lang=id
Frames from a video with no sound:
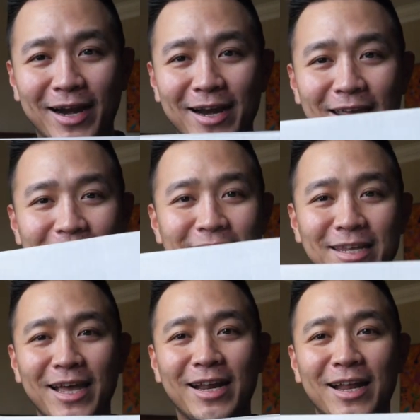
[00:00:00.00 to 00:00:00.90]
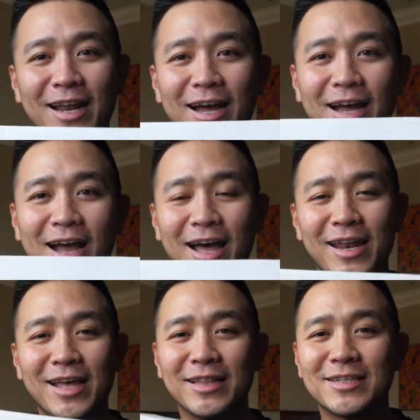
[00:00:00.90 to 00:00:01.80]
Karena ini adalah
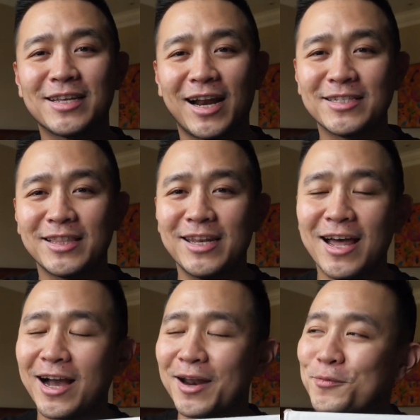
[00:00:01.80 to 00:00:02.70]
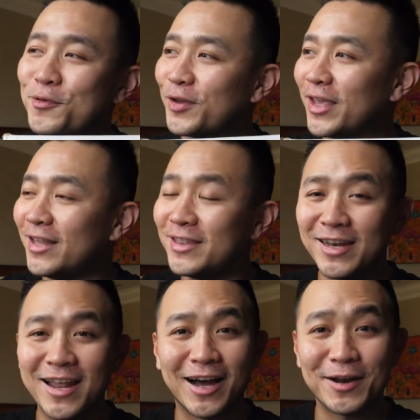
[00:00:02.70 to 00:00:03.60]
hal yang serasa tidak akan mungkin,
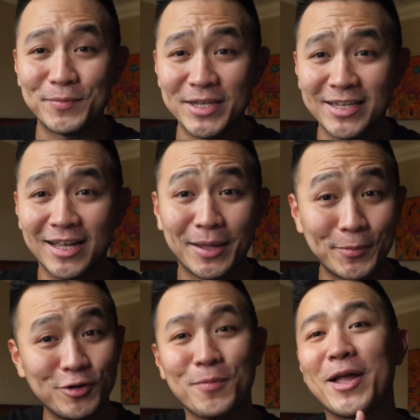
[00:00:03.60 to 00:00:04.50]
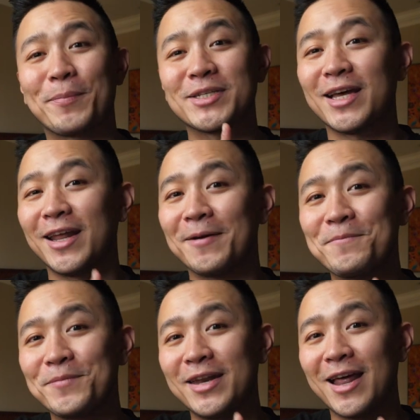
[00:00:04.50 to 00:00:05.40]
tidak akan bisa, tapi juga banyak pesannya
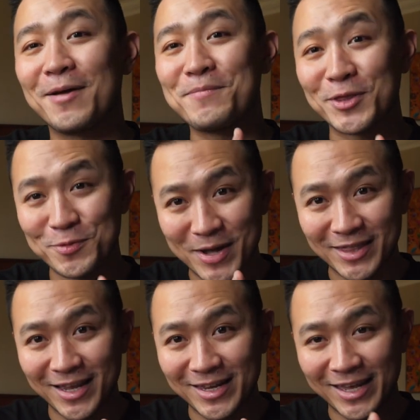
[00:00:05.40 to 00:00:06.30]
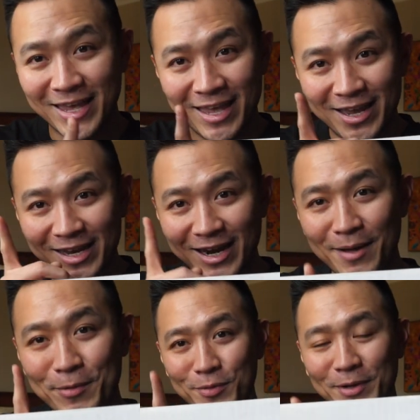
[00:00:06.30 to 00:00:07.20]
di dalam batu bata ini. Ini
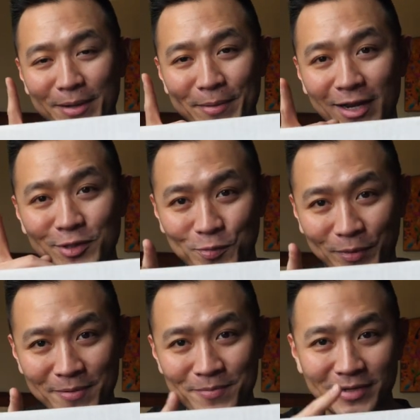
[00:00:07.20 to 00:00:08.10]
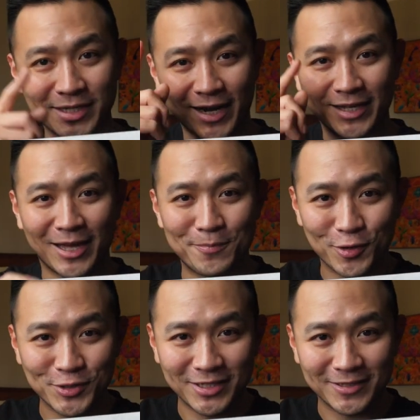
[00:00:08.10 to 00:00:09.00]
adalah batu bata merah Supreme. Sekarang kita
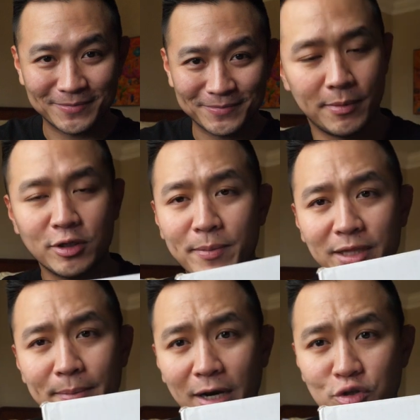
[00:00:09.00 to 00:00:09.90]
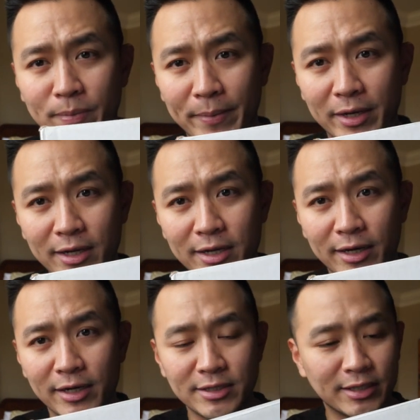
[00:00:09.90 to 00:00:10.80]
unboxing. Batu bata merah Supreme ini
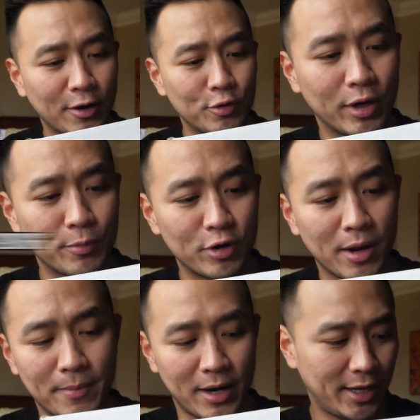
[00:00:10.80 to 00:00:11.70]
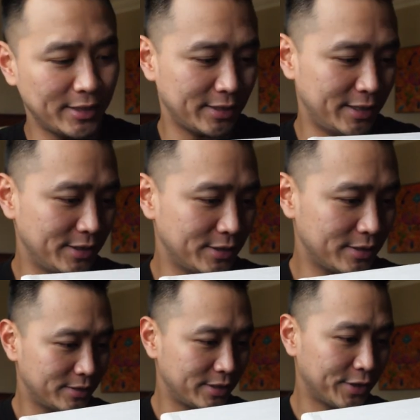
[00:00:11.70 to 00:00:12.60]
dirilis di tahun 2016. Ini
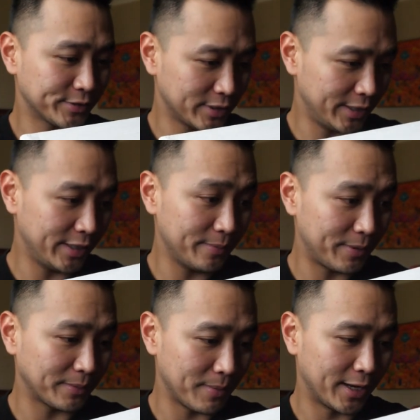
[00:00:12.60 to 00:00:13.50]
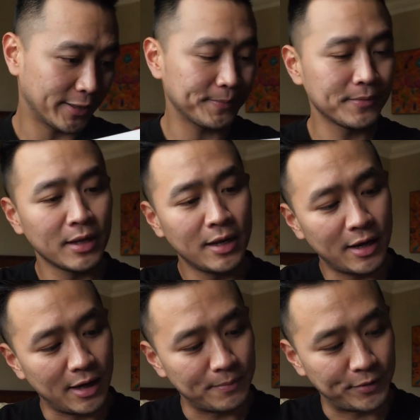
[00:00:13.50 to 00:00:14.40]
seriously, ini berat banget
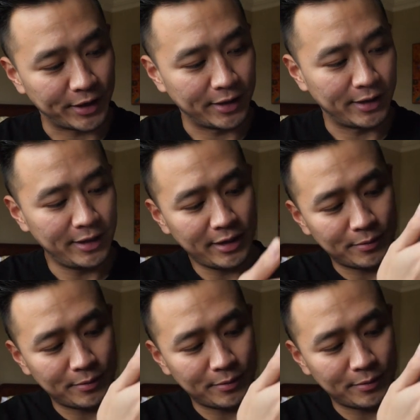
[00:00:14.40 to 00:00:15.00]
uh, brick ini.